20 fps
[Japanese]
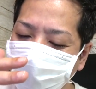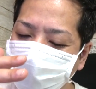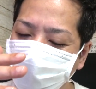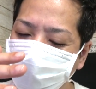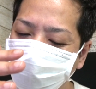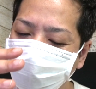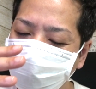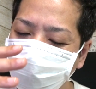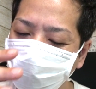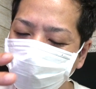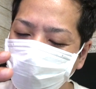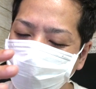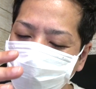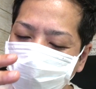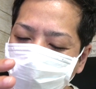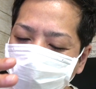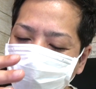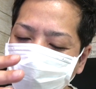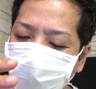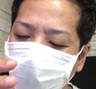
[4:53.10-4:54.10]
に通
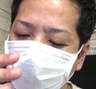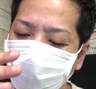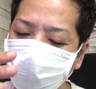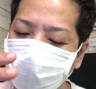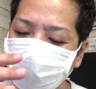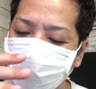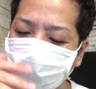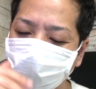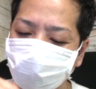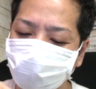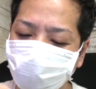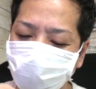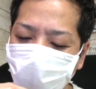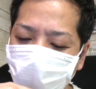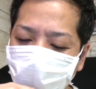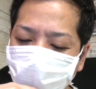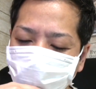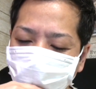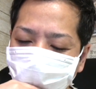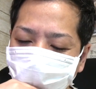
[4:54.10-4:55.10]
じるようなあれなのかっつった
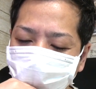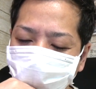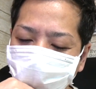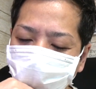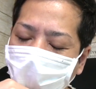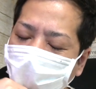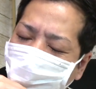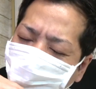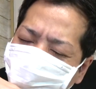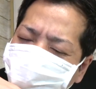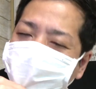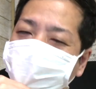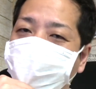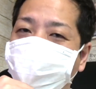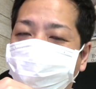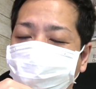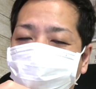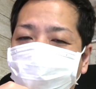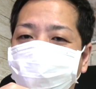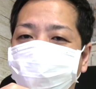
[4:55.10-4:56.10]
ら分かんな
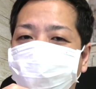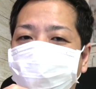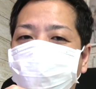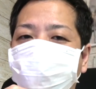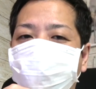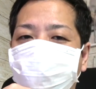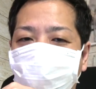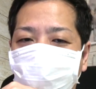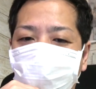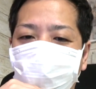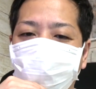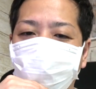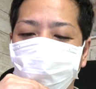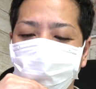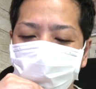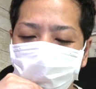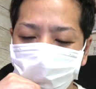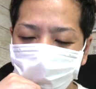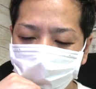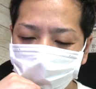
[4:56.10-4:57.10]
いけどこのデッキが
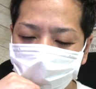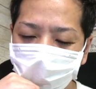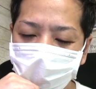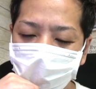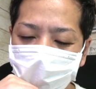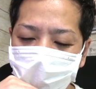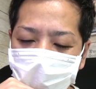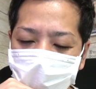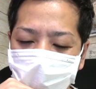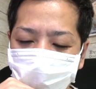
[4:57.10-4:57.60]
ただ